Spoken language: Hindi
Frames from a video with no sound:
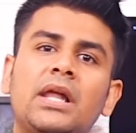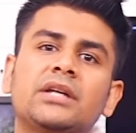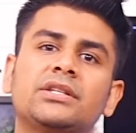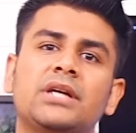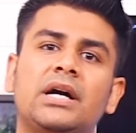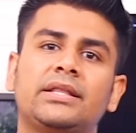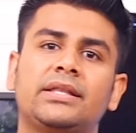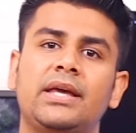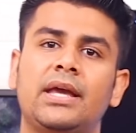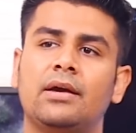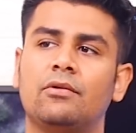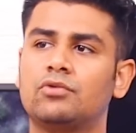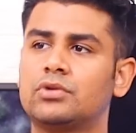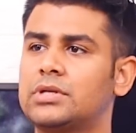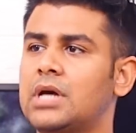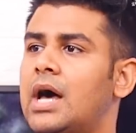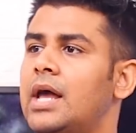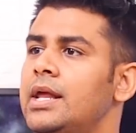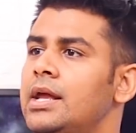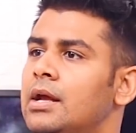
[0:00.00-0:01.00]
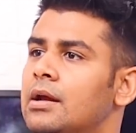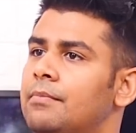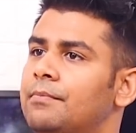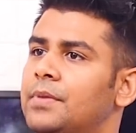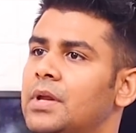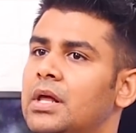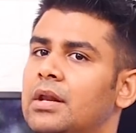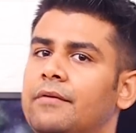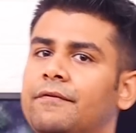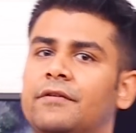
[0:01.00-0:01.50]
लग जाती हैं वो सारी
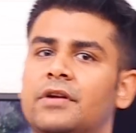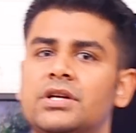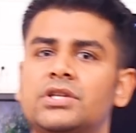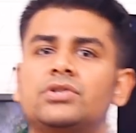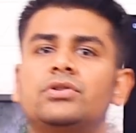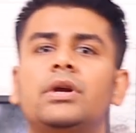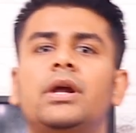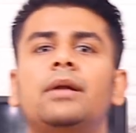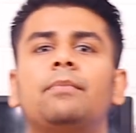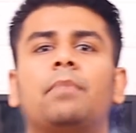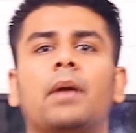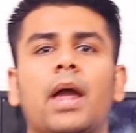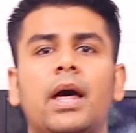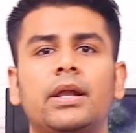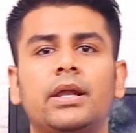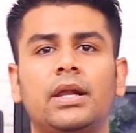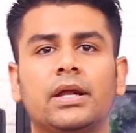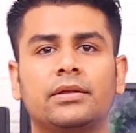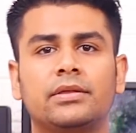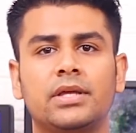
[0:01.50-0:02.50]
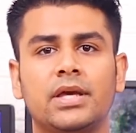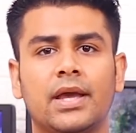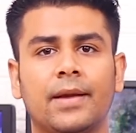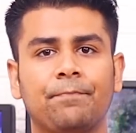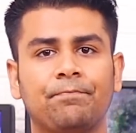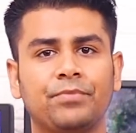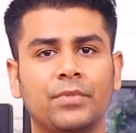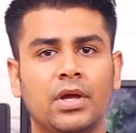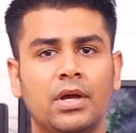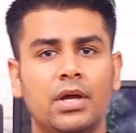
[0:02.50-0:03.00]
कंपनियां रिफ्रेश रेट बढ़ाने लगती हैं